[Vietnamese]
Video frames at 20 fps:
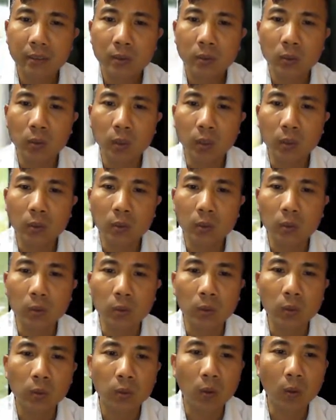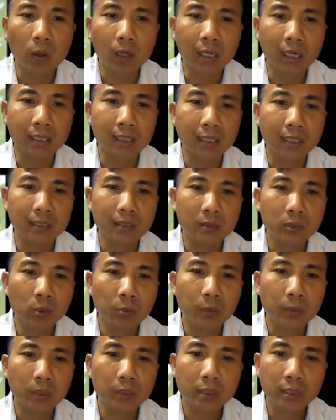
của đu đủ có khả năng giúp